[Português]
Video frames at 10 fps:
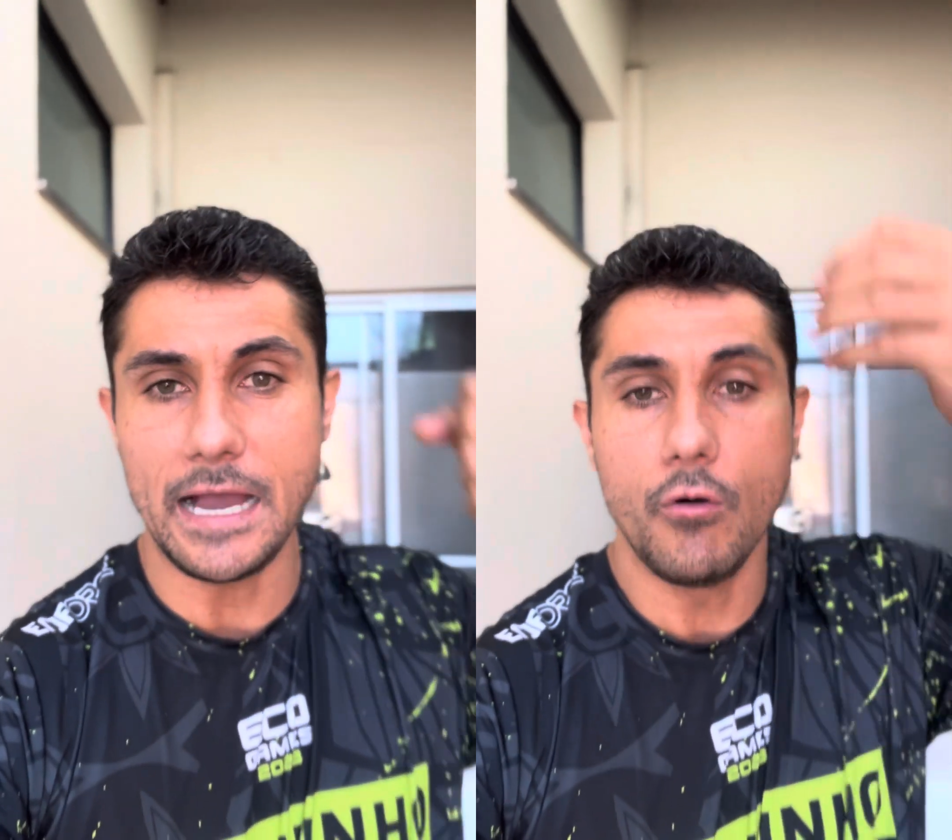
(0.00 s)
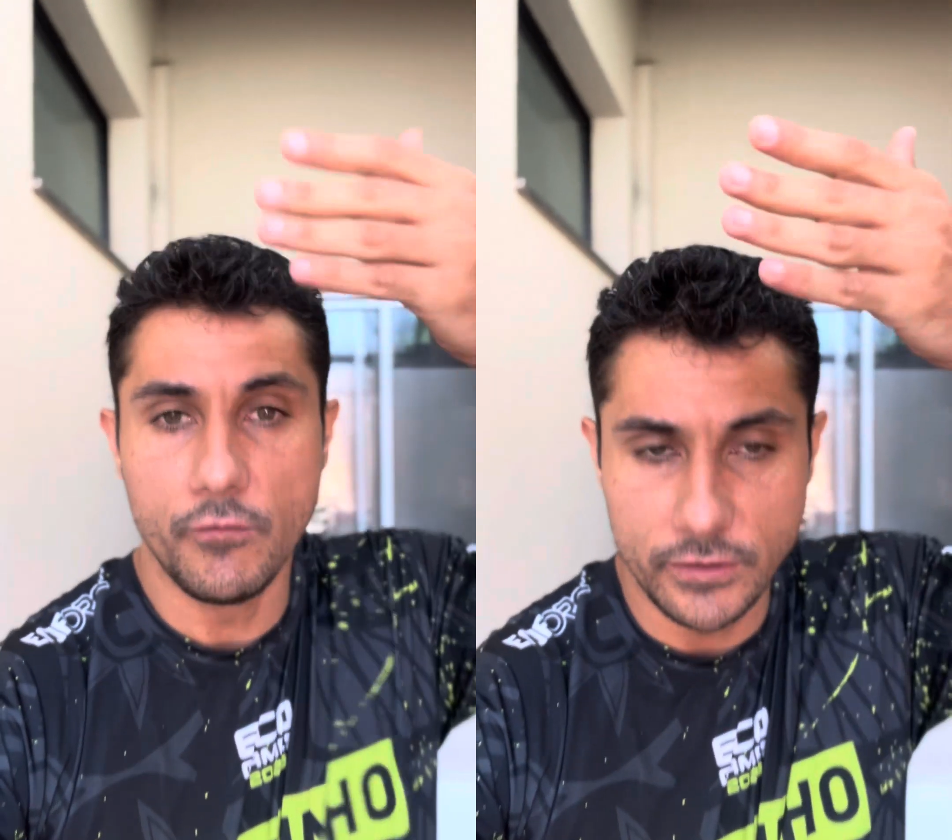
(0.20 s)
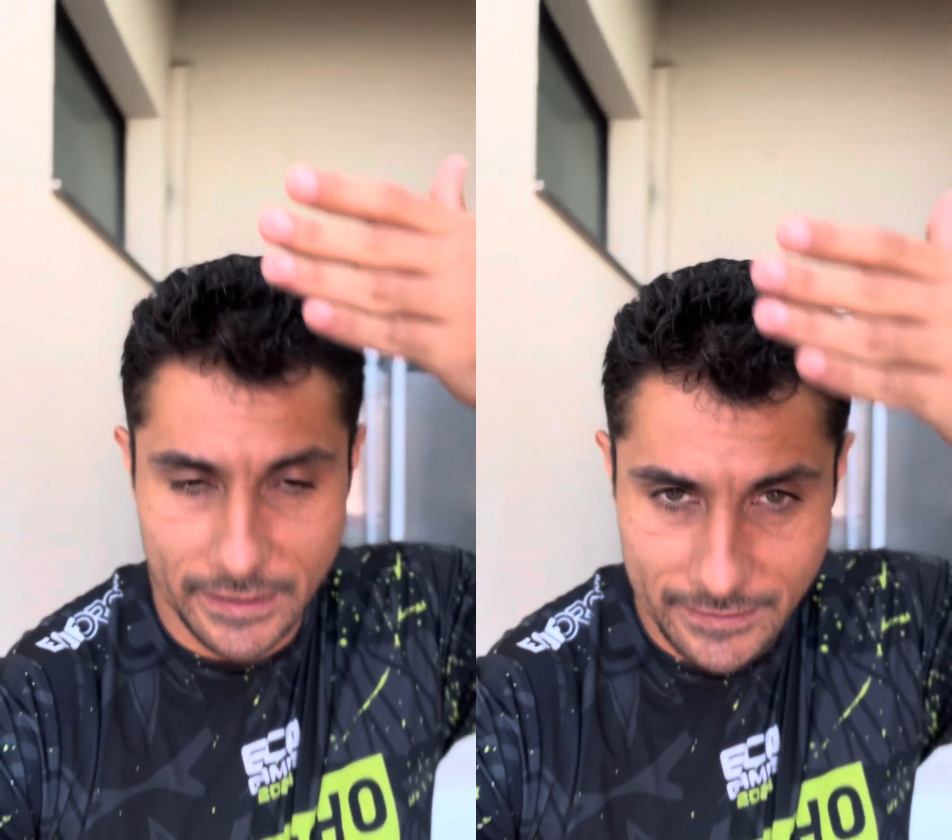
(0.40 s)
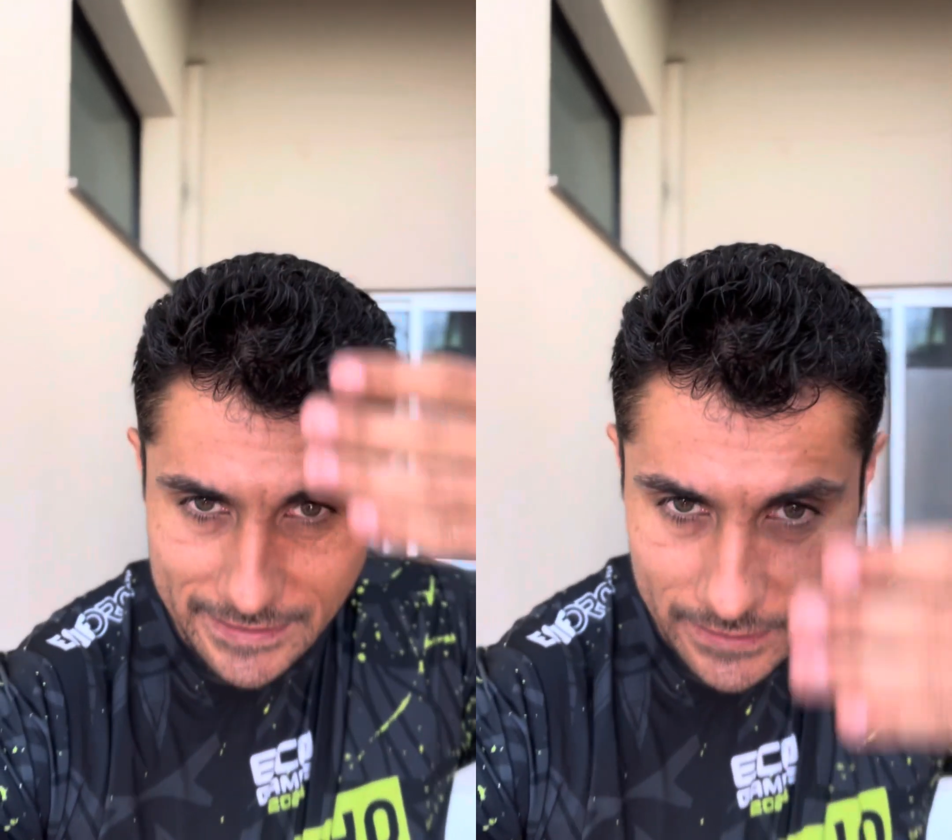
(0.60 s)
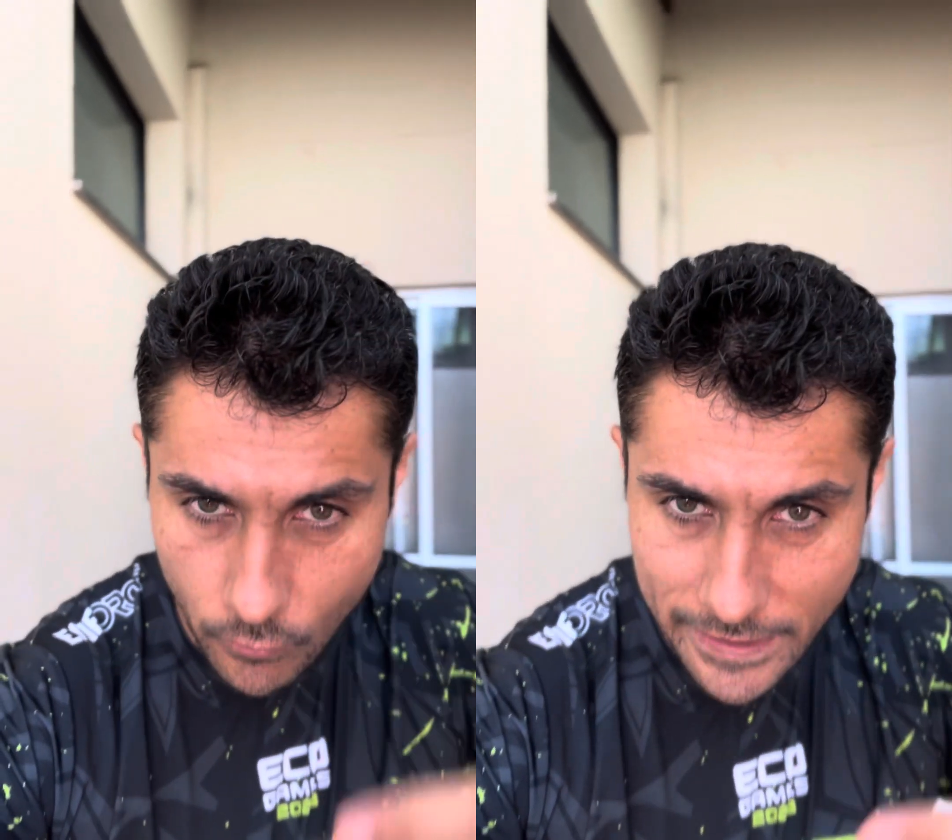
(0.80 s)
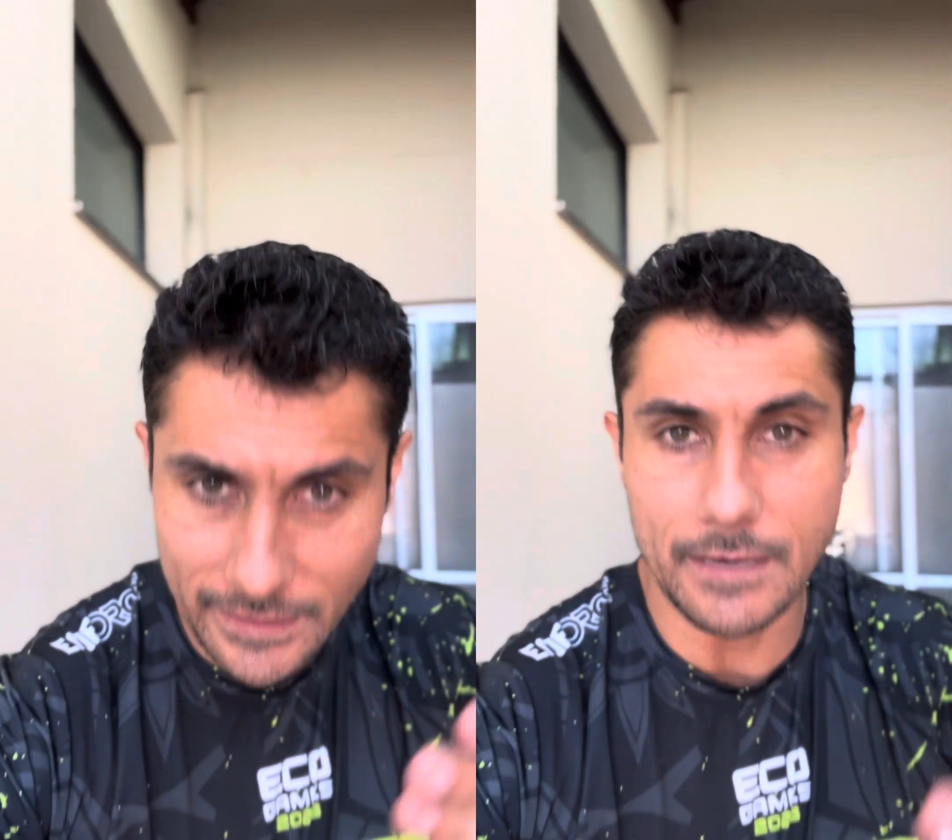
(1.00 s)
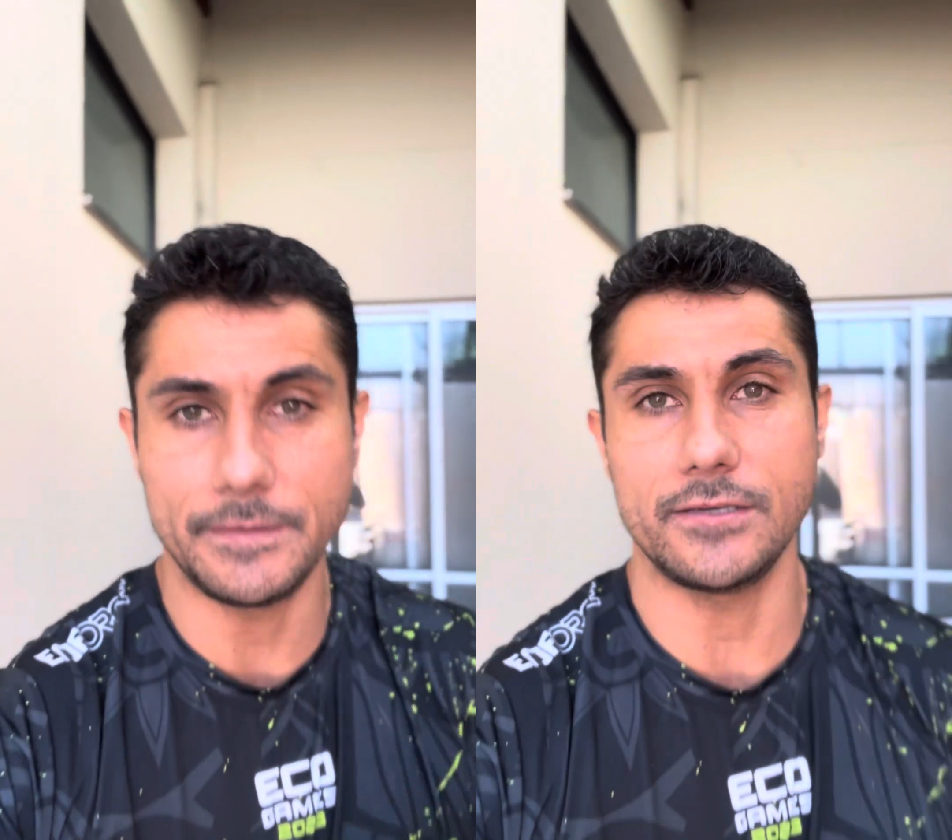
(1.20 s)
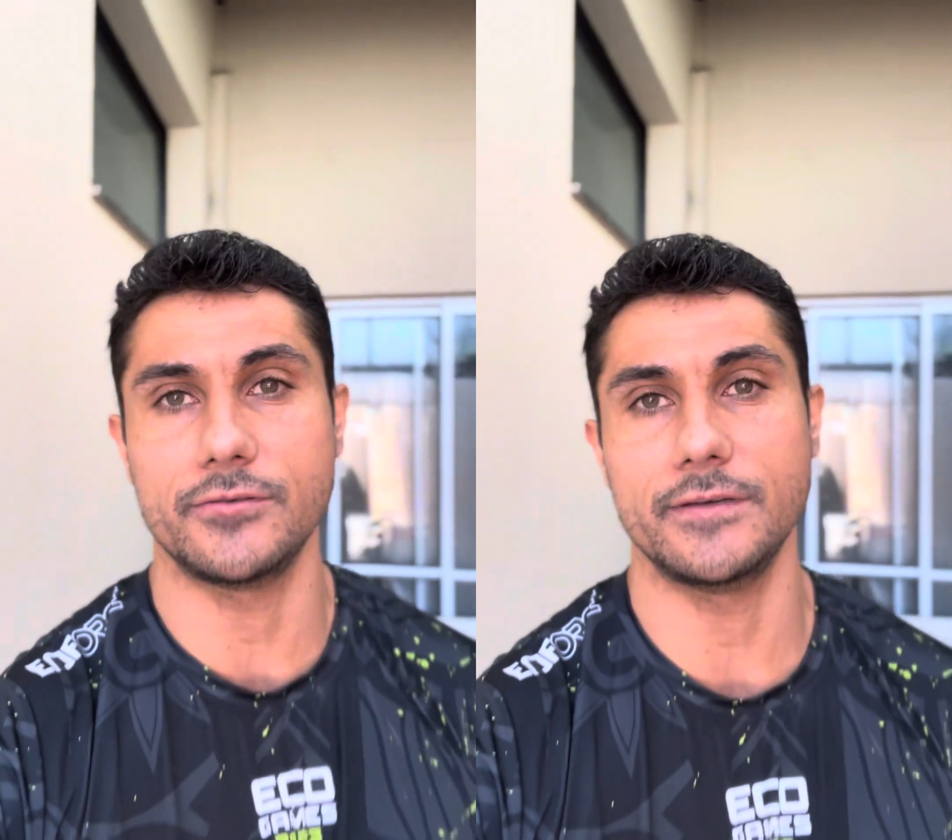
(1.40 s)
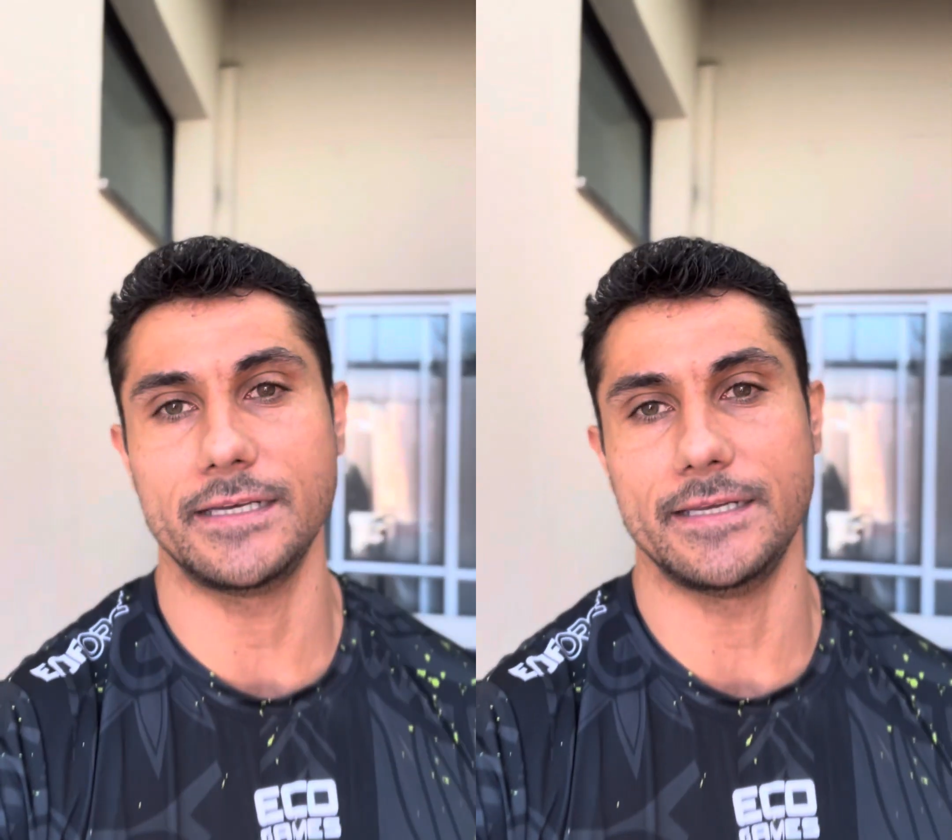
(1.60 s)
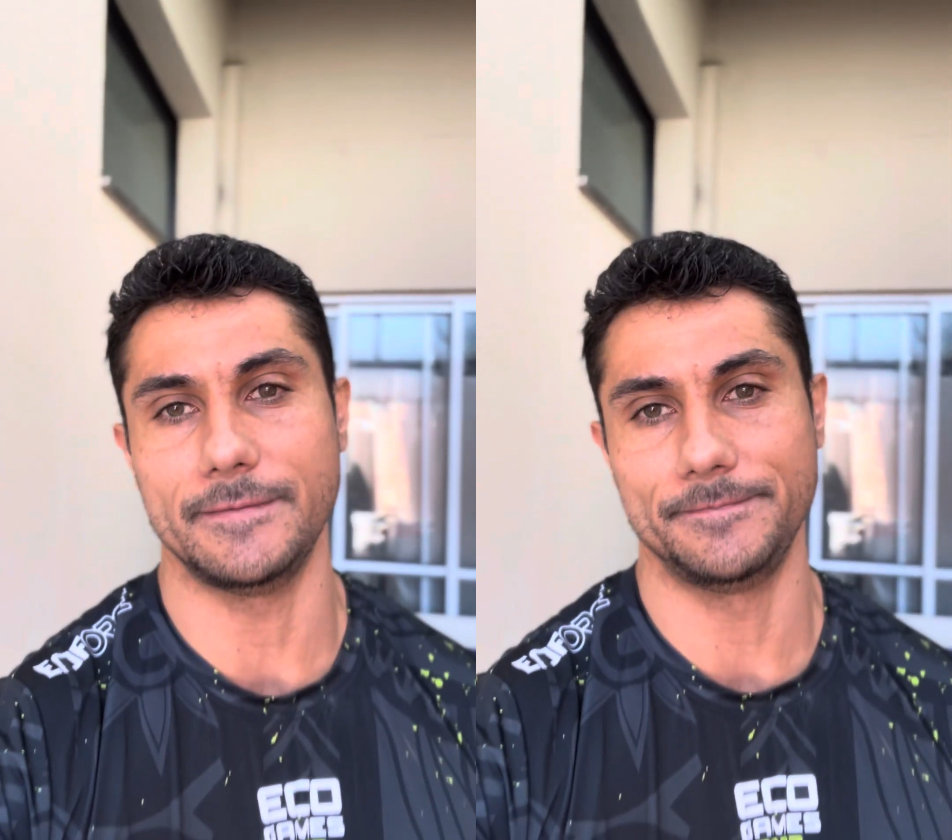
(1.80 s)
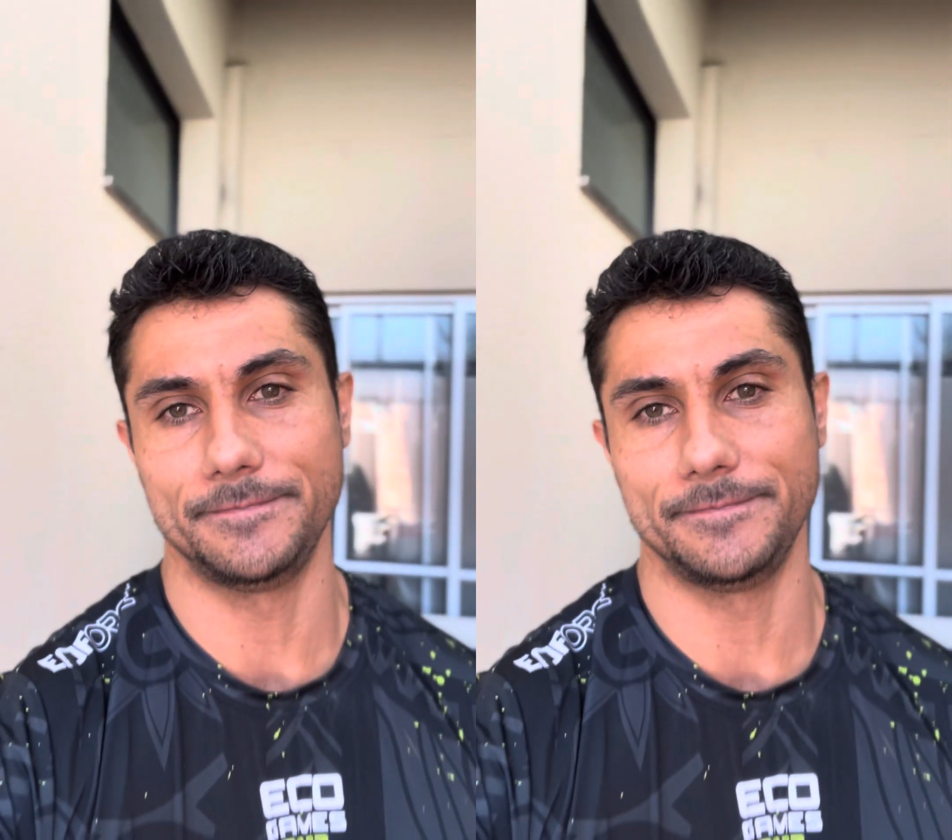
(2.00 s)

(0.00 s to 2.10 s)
ou eu vou ter que ter 50 adaptações ali.